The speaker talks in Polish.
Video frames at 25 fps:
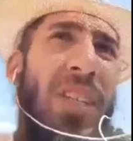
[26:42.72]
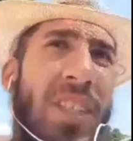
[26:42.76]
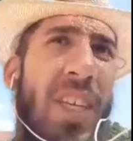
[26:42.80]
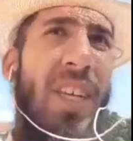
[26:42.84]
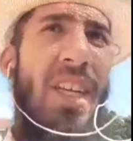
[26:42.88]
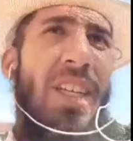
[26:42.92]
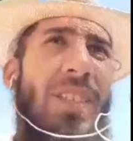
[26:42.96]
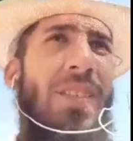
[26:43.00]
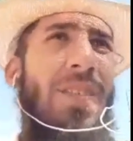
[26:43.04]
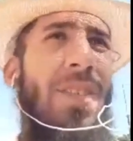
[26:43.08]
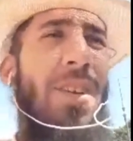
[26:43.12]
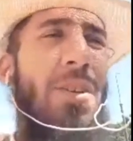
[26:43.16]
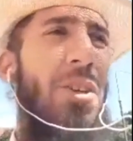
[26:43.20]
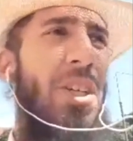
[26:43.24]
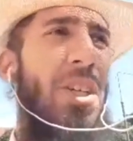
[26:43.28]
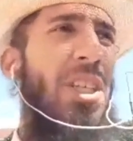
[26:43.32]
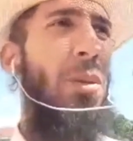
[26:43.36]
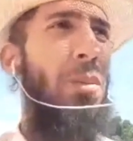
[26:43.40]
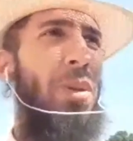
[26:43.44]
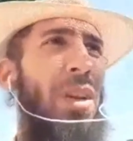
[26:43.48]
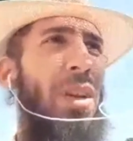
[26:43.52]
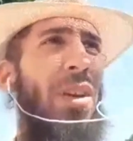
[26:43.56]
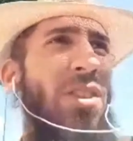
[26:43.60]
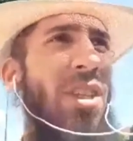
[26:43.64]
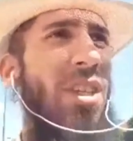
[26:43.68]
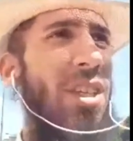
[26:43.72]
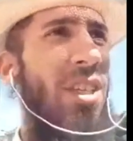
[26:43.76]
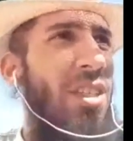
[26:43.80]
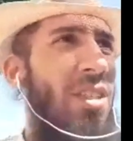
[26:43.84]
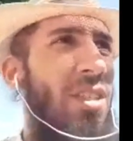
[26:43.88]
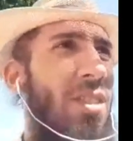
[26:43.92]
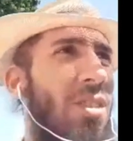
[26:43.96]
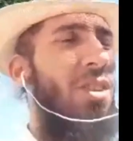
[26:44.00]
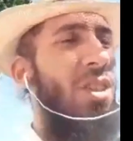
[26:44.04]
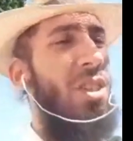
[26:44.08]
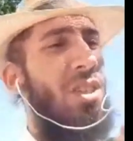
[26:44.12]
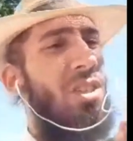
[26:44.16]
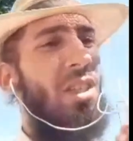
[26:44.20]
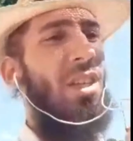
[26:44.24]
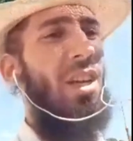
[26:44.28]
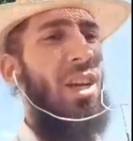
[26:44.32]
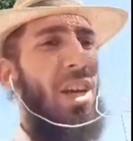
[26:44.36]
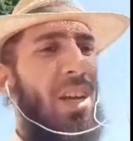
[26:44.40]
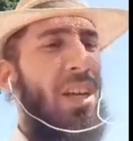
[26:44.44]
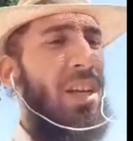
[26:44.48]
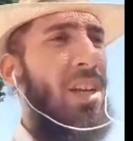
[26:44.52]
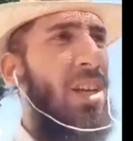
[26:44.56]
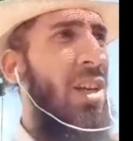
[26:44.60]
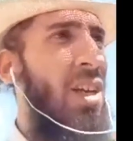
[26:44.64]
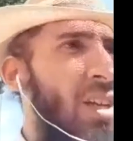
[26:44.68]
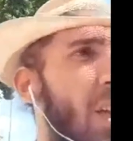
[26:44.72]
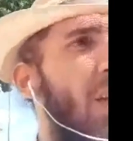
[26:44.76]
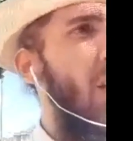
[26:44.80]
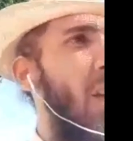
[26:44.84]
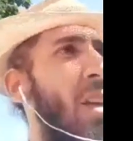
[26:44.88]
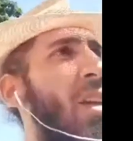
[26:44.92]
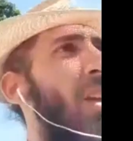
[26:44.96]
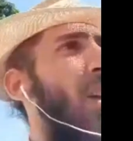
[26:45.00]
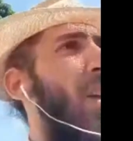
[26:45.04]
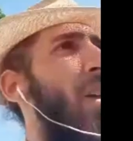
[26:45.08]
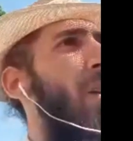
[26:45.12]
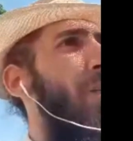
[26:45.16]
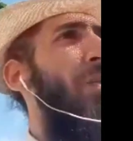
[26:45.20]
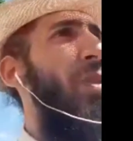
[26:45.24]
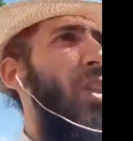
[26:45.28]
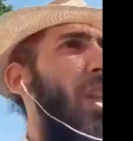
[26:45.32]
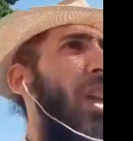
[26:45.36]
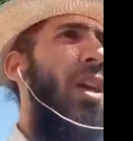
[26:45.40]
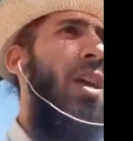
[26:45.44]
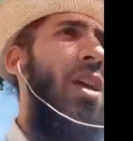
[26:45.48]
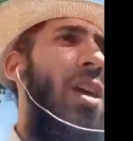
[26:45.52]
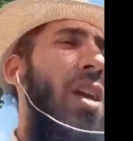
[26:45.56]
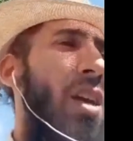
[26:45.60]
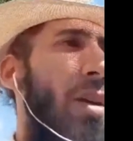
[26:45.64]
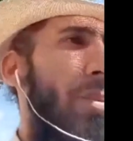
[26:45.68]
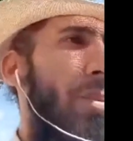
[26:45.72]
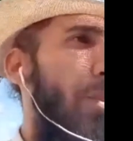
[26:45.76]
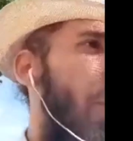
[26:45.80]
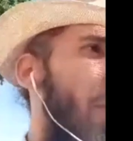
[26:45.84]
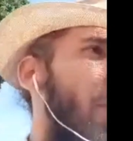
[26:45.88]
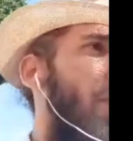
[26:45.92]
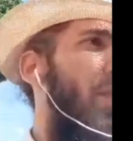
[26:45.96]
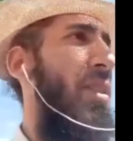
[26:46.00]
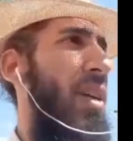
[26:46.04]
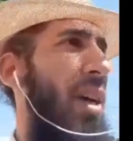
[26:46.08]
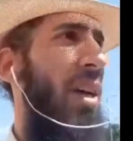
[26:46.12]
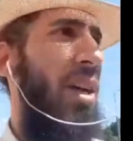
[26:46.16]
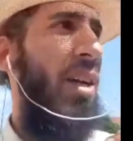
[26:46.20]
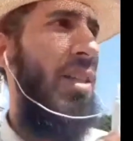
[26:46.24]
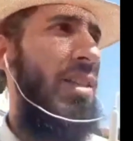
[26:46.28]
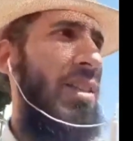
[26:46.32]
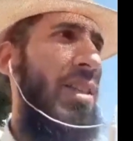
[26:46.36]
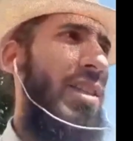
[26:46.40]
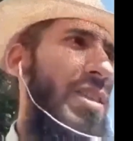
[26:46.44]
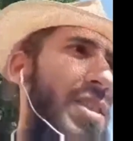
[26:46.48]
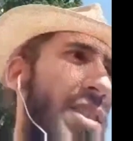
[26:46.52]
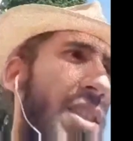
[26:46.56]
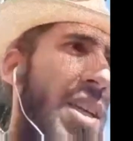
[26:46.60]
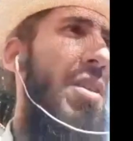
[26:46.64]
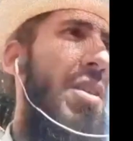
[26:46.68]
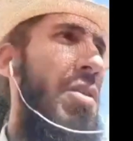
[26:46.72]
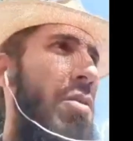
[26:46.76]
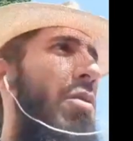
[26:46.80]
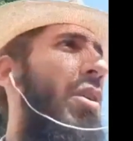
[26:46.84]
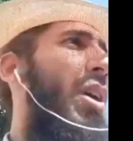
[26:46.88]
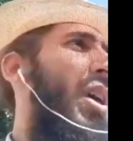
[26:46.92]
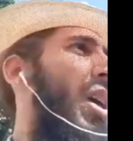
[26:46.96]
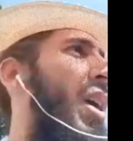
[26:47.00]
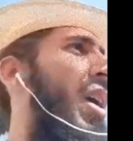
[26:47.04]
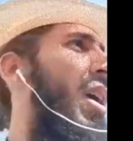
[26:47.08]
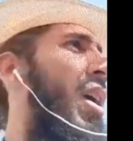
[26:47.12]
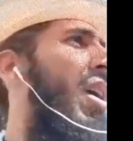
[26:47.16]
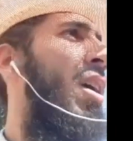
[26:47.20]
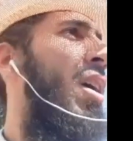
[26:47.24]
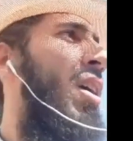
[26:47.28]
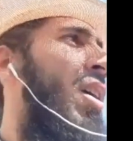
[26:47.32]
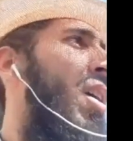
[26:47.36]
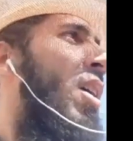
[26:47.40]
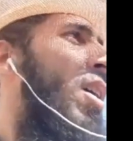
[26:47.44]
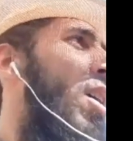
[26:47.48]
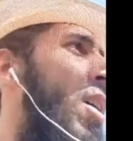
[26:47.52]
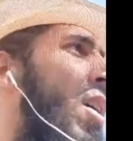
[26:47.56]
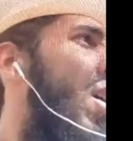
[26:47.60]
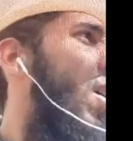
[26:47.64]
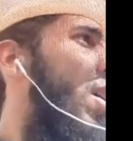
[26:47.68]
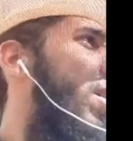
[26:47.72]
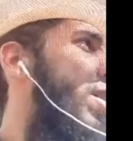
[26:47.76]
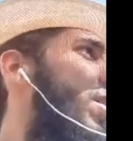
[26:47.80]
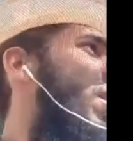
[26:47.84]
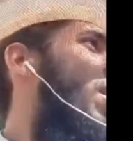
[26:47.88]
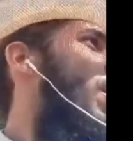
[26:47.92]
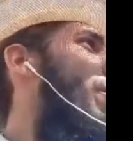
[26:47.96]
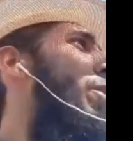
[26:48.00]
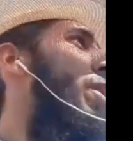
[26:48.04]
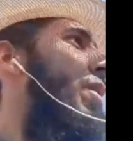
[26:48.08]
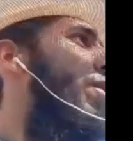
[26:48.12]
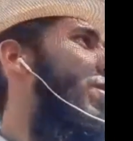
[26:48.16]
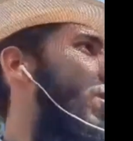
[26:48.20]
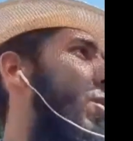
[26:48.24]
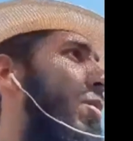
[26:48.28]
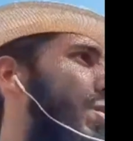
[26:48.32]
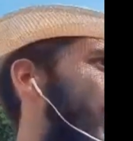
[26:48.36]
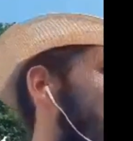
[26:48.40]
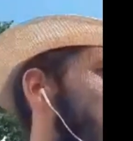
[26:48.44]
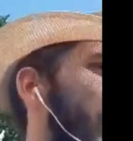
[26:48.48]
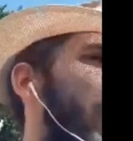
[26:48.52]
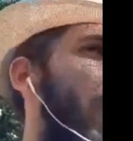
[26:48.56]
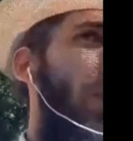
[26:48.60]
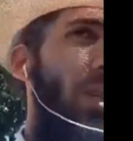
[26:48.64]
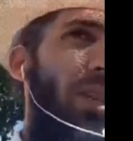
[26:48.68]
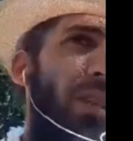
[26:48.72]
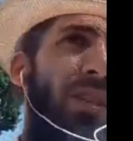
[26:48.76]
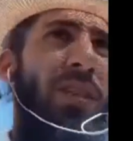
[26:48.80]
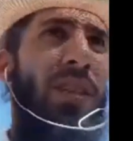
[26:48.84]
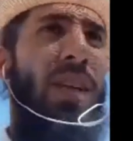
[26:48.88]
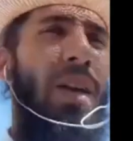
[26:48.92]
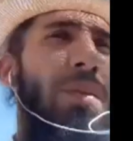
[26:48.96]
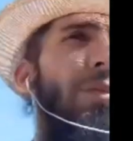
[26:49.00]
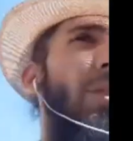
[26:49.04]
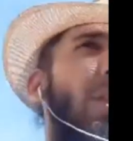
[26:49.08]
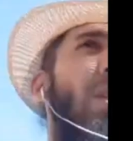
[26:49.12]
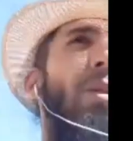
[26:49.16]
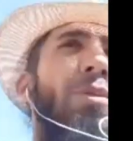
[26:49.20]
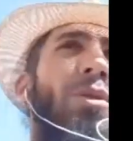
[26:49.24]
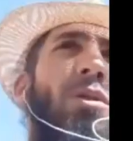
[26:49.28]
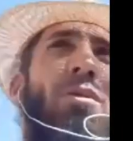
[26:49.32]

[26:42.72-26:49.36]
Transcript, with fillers: interesowała ich prawda historyczna, e, polska racja stanu na pewno by byli z nami na